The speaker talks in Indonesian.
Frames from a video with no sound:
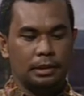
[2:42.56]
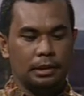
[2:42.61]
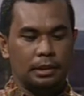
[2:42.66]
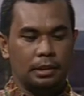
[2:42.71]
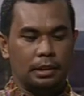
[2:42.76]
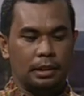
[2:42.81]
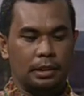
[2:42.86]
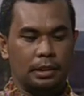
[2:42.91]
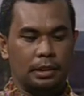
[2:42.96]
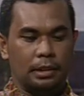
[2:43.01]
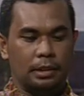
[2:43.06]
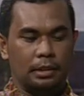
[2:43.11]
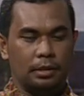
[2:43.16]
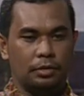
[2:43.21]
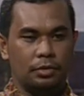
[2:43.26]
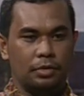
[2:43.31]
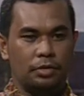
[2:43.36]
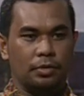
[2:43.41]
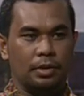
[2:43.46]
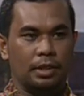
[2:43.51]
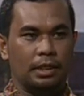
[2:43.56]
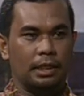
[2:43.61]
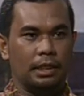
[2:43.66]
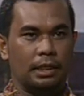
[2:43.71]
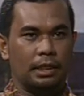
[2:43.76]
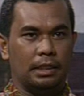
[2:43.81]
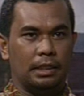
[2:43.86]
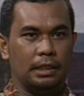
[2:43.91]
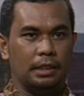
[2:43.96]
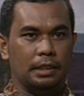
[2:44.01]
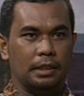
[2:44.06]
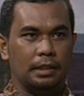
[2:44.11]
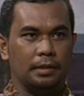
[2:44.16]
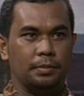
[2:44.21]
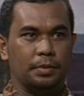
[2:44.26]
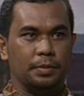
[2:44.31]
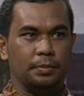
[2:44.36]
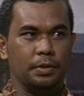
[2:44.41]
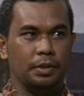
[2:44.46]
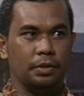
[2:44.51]
uh, tujuan dari kita
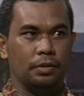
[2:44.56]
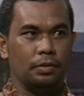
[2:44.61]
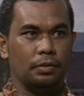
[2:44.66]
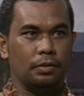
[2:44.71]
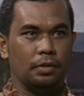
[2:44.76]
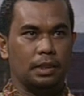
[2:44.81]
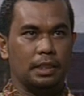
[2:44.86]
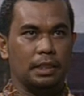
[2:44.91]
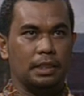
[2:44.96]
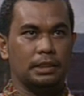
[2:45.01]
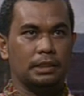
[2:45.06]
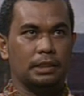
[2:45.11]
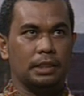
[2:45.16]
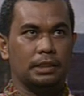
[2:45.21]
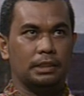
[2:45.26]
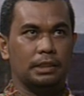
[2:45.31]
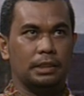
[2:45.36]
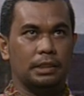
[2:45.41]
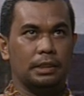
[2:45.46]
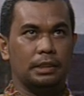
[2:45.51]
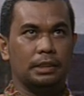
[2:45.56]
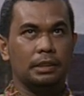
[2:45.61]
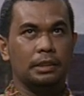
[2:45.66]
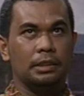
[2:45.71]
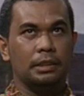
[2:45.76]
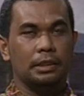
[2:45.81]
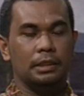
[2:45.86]
membentuk organisasi ini